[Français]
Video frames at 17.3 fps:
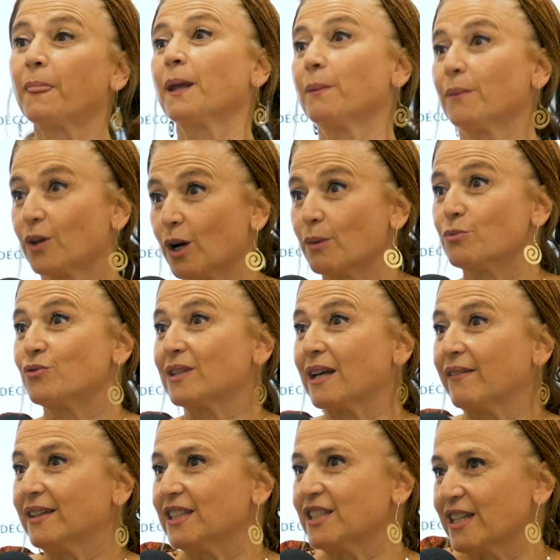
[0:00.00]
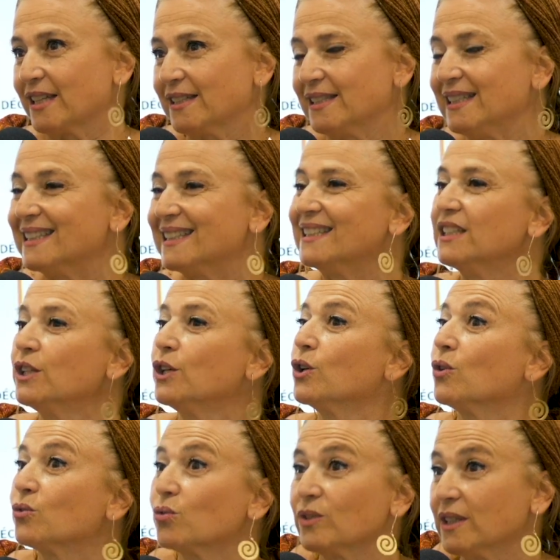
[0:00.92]
Comme je vous avais déjà dit,
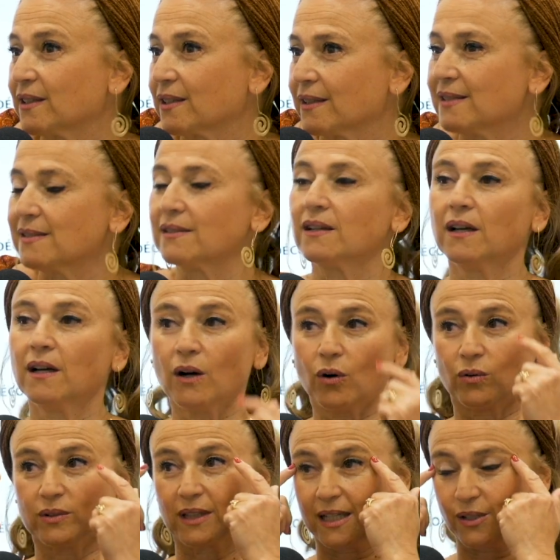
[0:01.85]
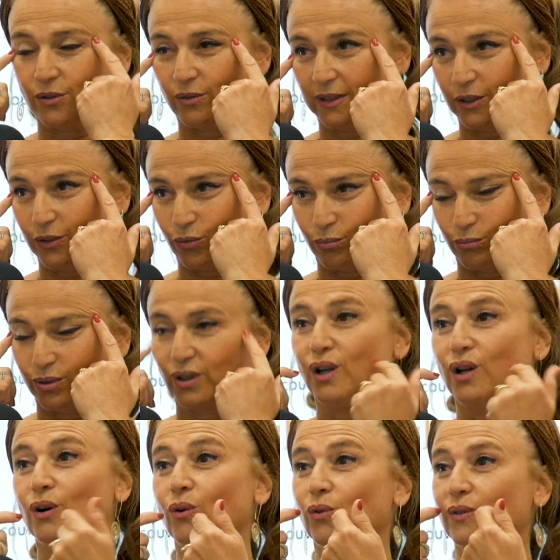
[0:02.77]
quand on est triste, on a les yeux qui tombent,
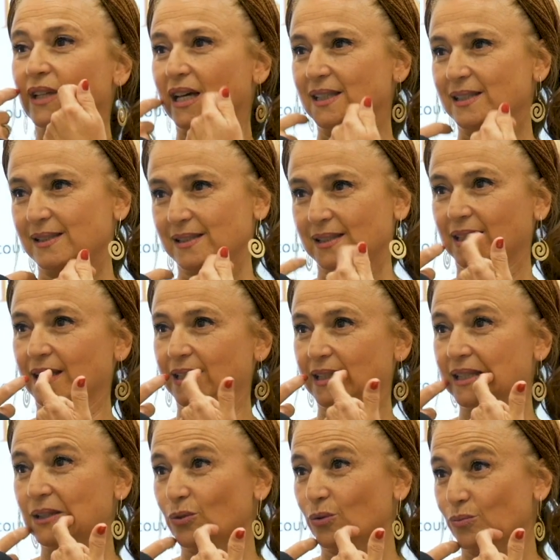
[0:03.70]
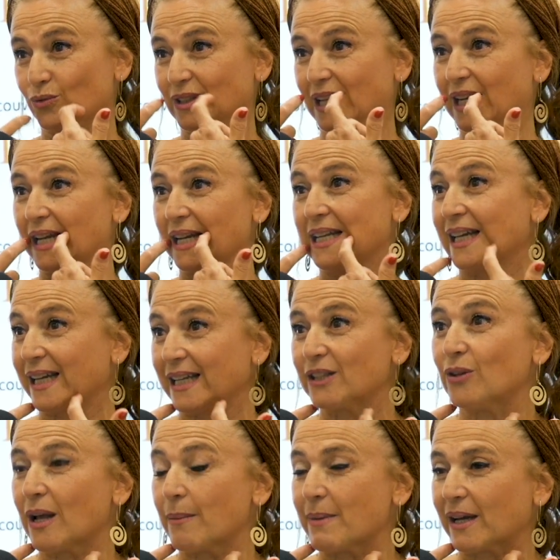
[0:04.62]
on a ici qui, qui tombent, on a les rides
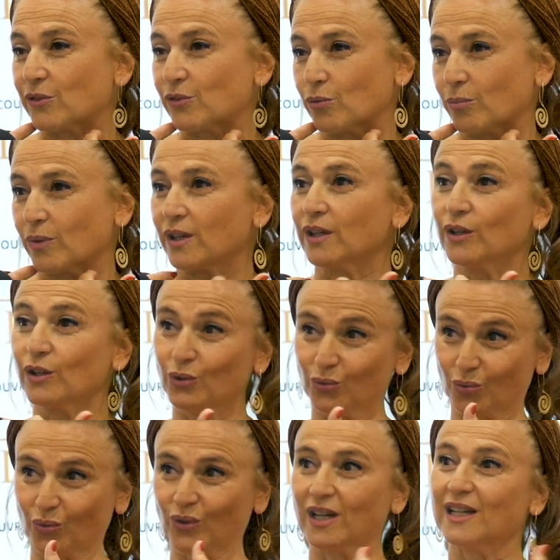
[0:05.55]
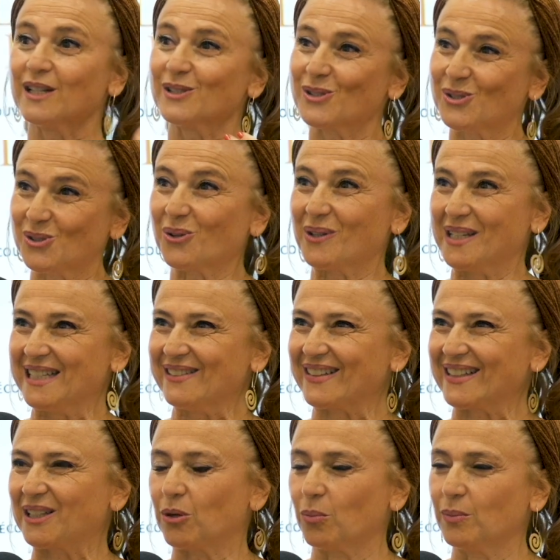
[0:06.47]
de l'amertume. Donc ce livre,
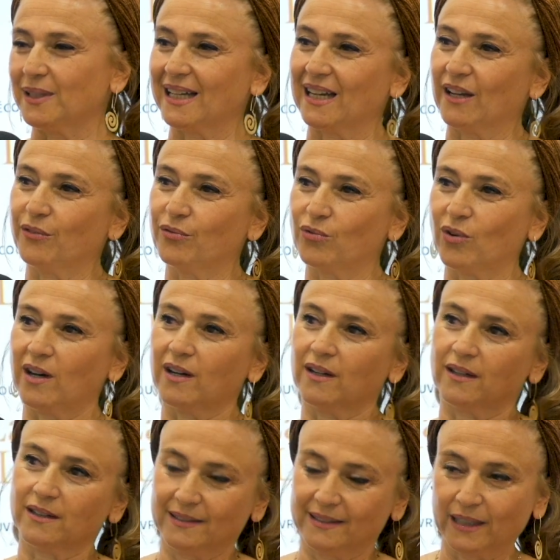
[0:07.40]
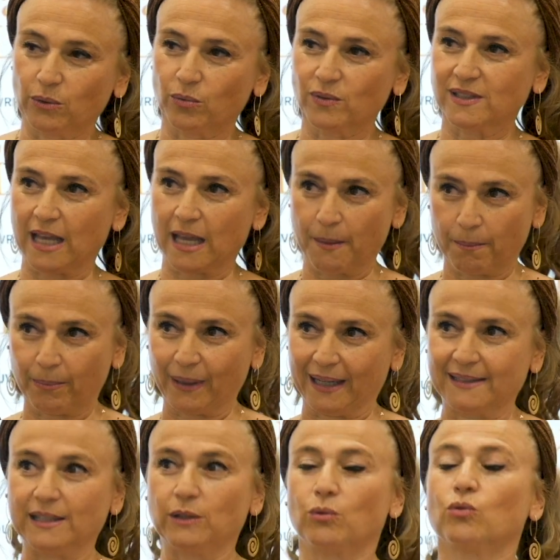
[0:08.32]
il combine à la fois des conseils
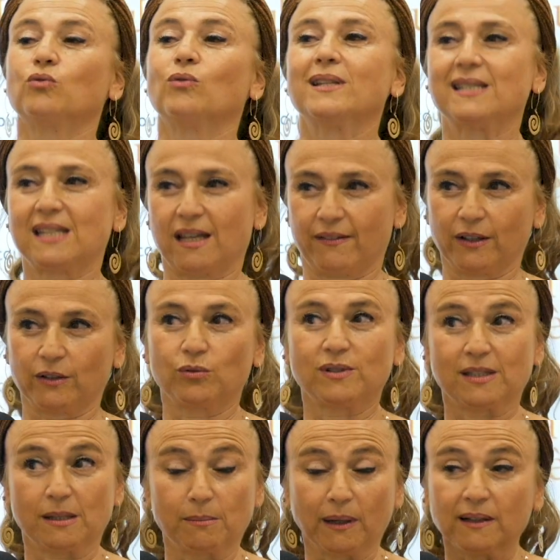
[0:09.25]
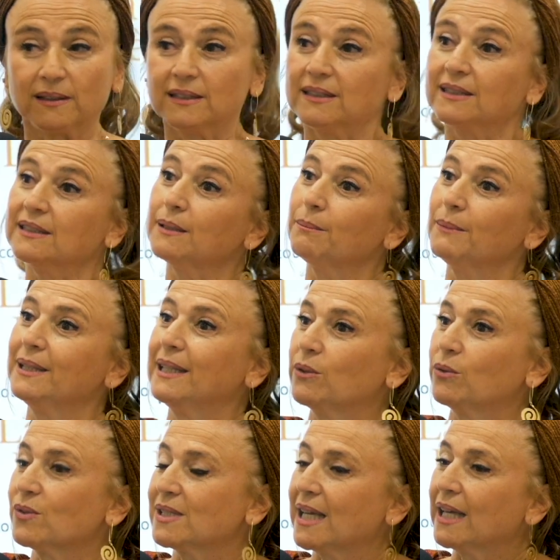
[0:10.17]
pratiques qu'on doit servir de ses mains, mais des
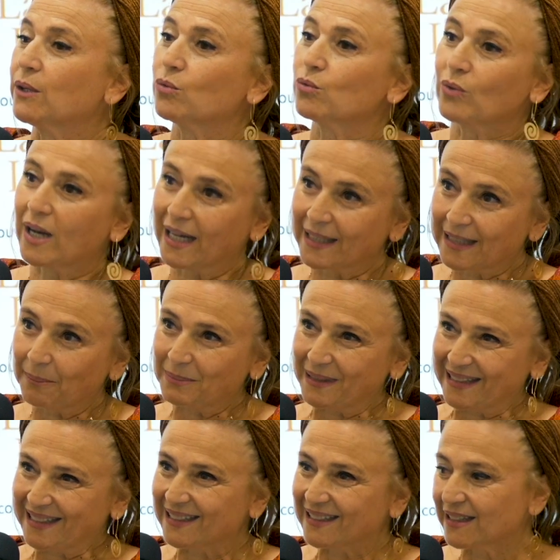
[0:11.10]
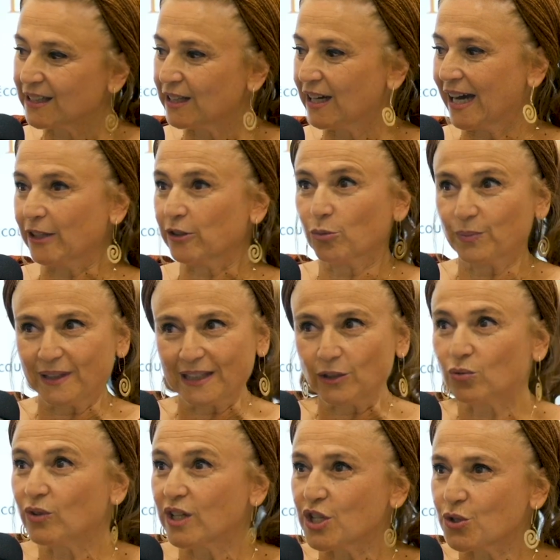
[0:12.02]
conseils qu'on doit adapter, adopter
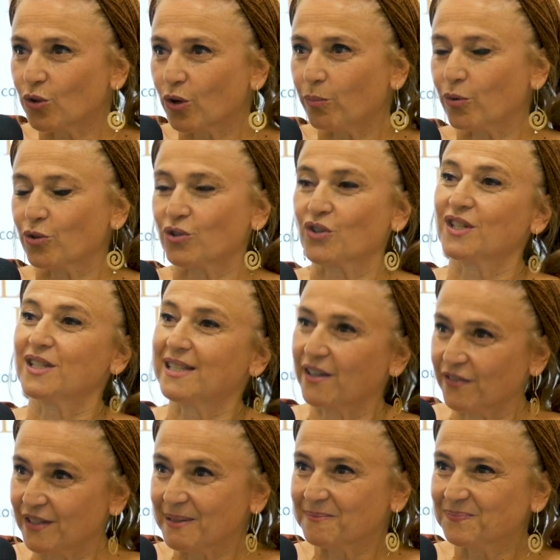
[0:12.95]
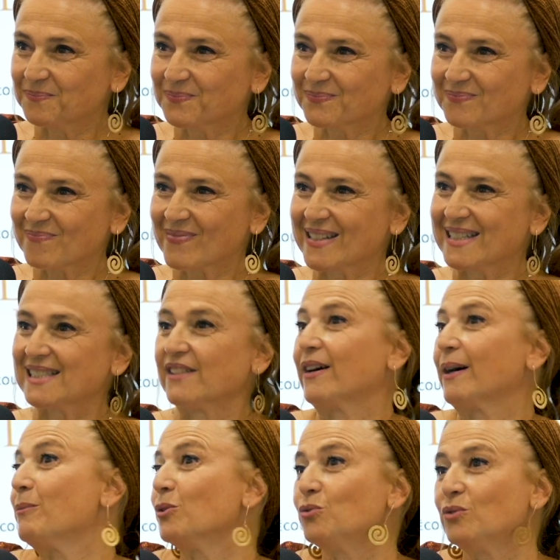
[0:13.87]
tous les jours pour changer sa vie. C'est
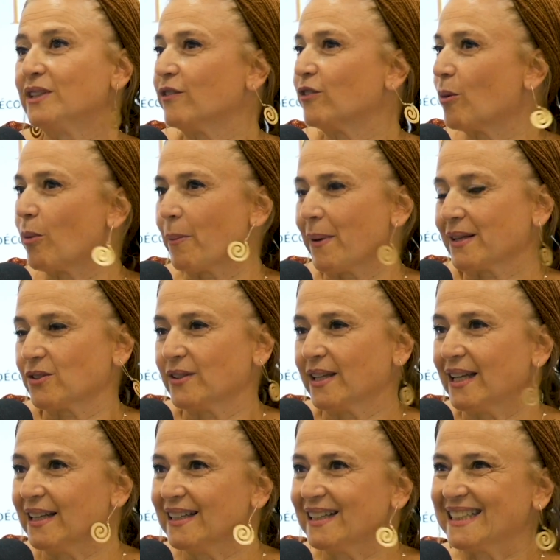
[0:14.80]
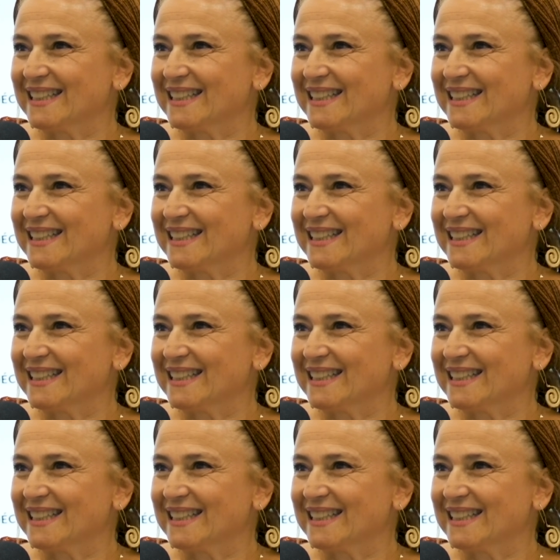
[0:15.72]
vraiment du développement personnel.